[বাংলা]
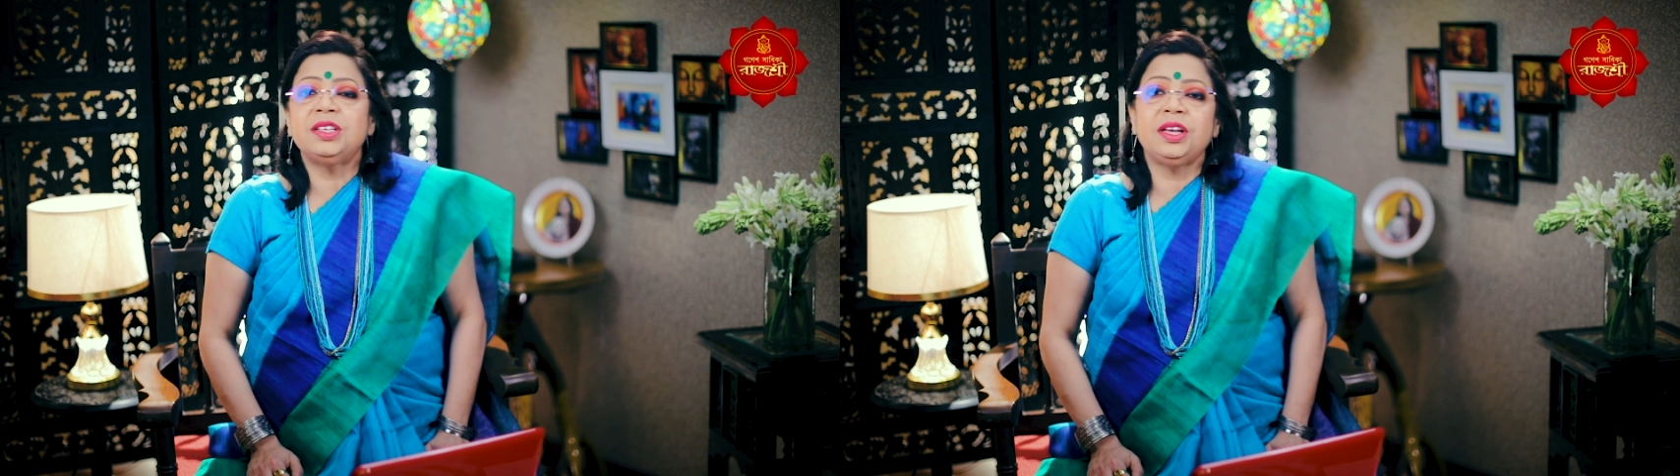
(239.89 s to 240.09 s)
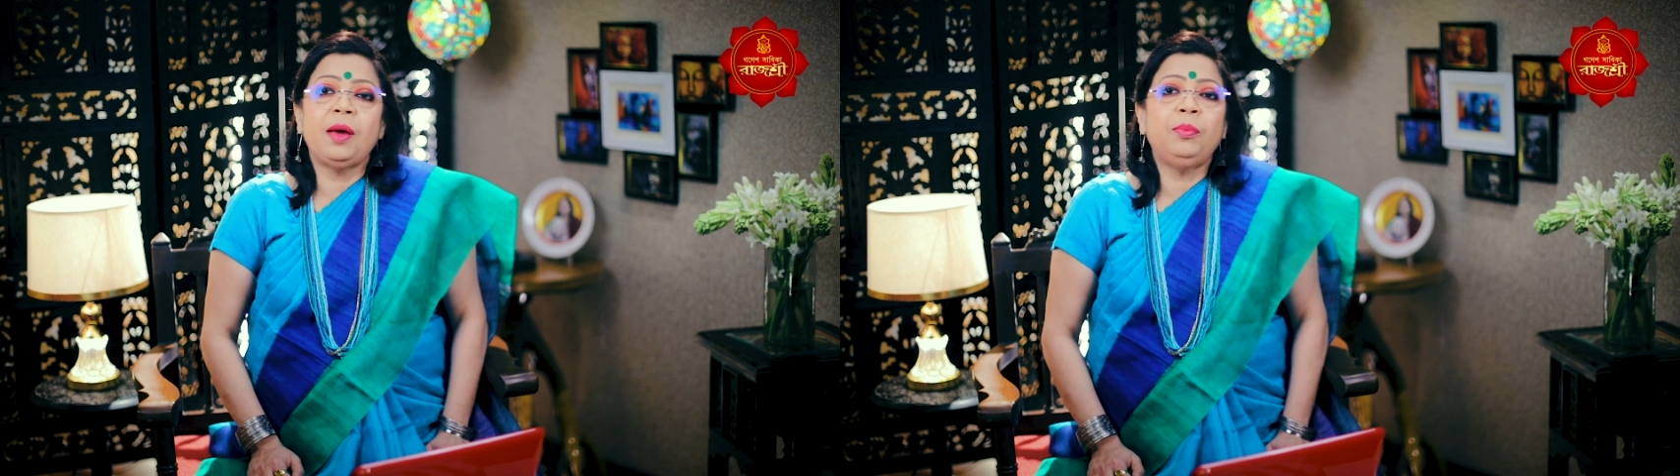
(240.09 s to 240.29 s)

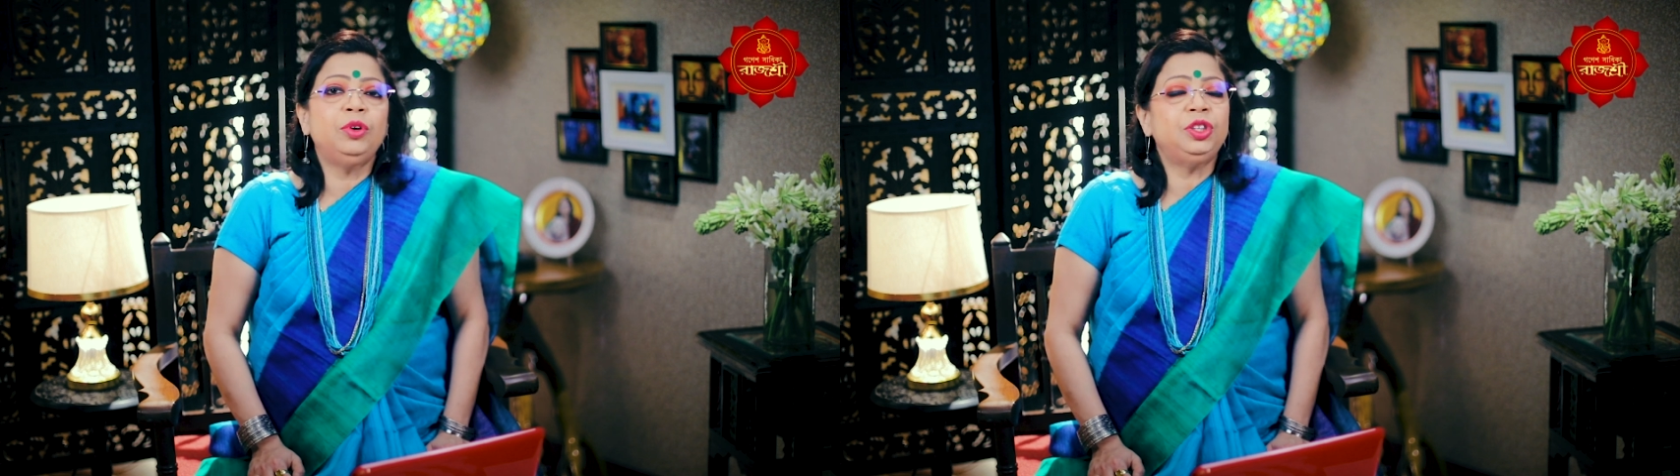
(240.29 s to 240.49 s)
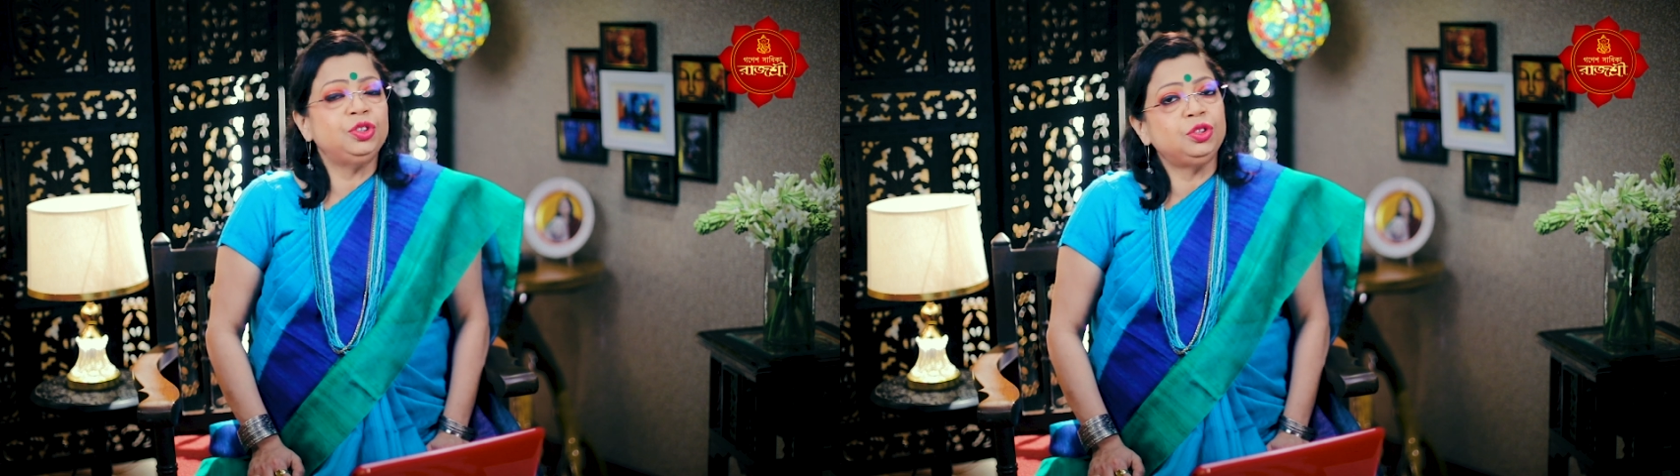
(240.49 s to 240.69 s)
চেনা
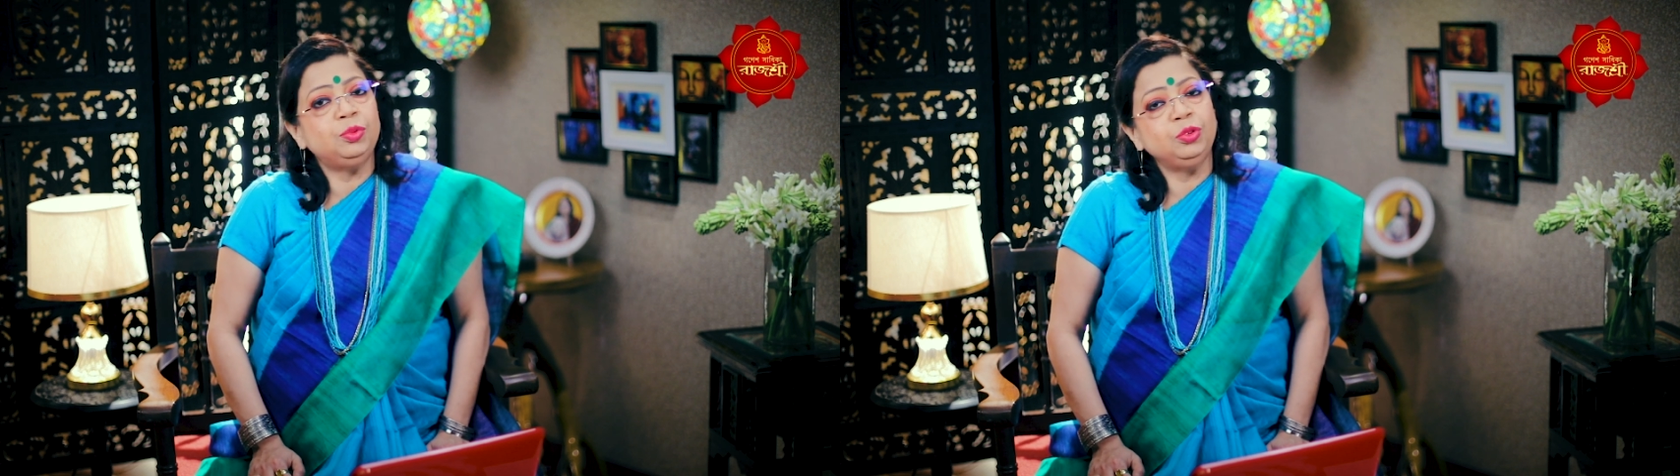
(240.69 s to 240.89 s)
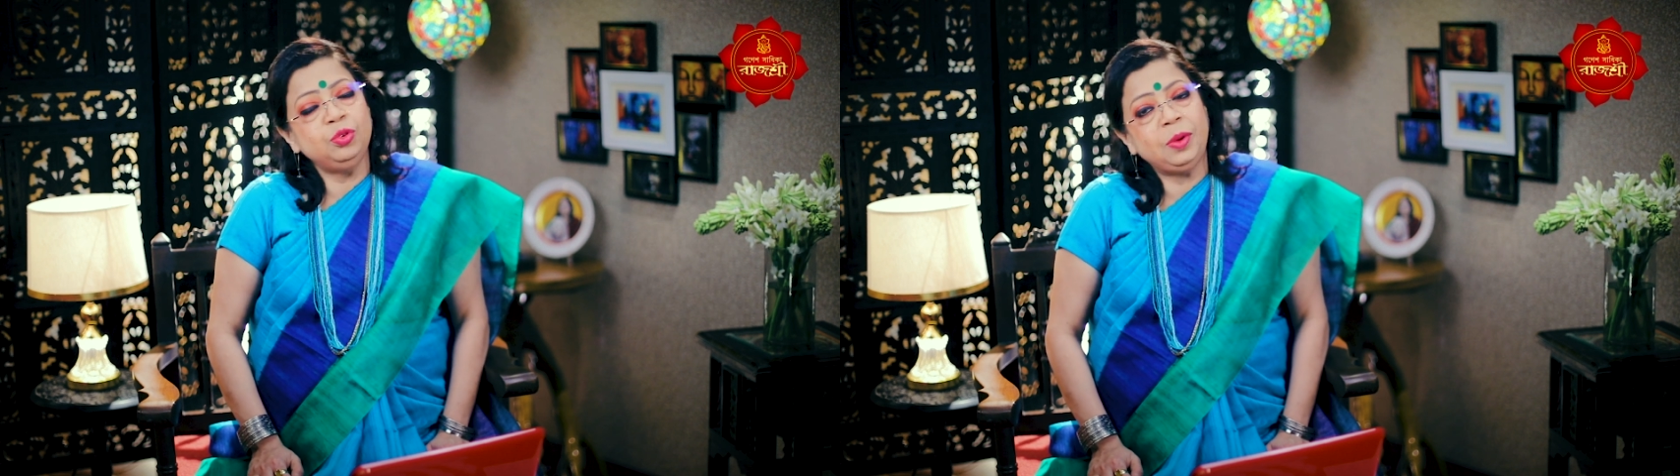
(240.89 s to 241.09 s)
পরিচিত
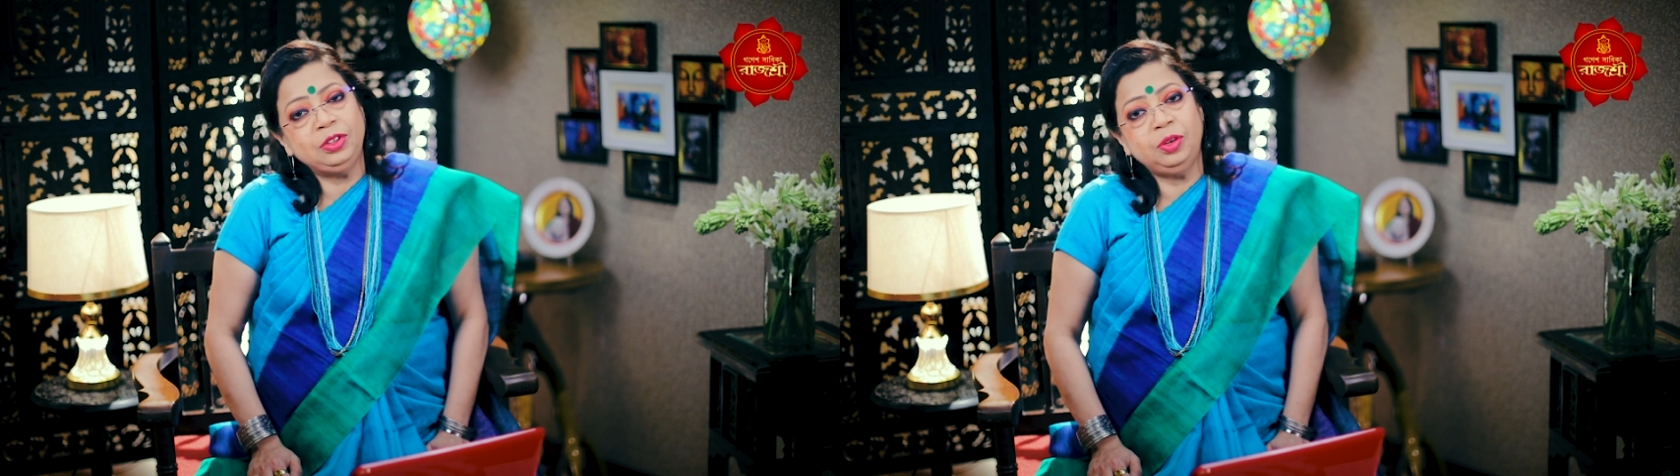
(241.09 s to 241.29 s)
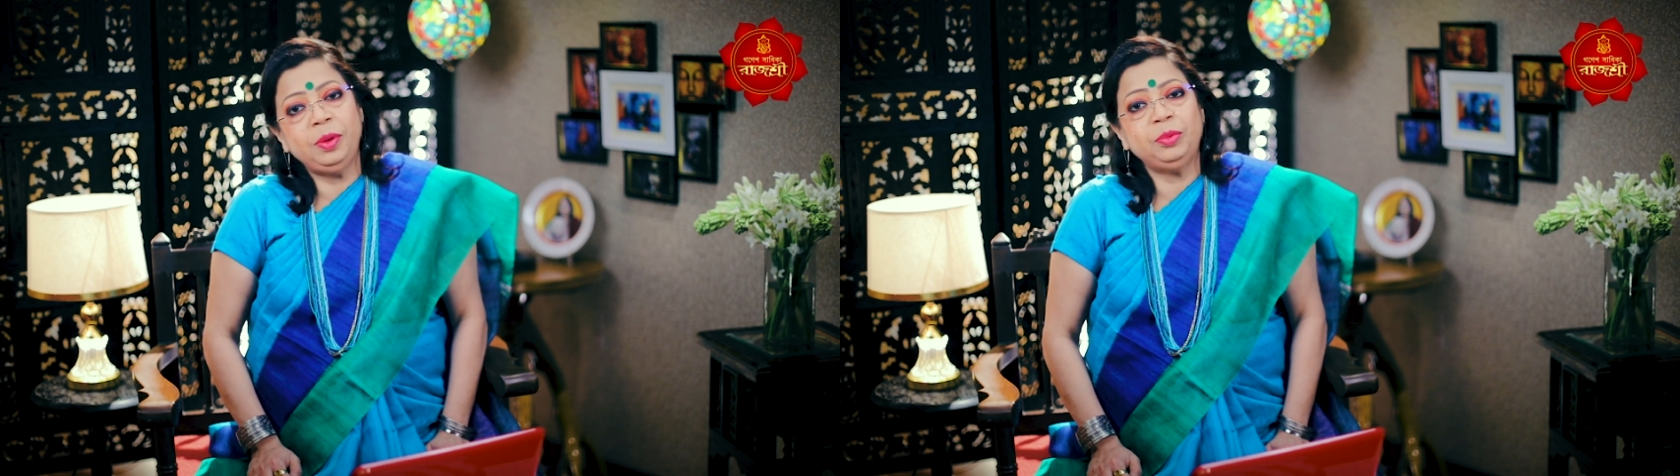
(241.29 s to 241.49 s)

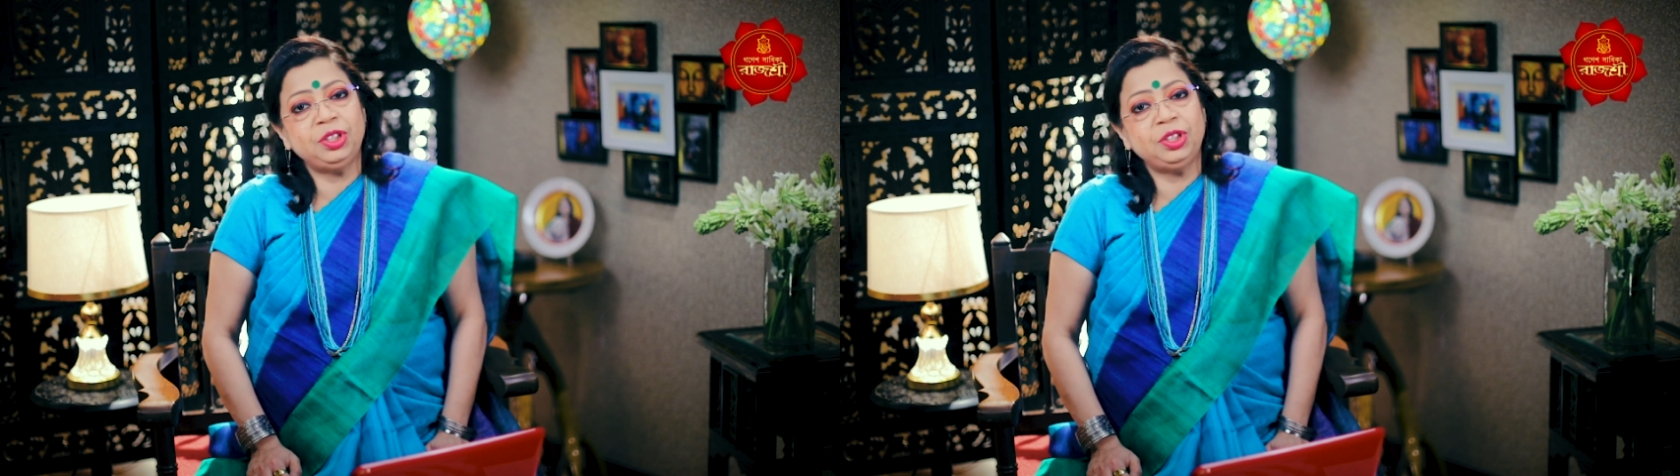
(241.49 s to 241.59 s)
বন্ধুবান্ধবের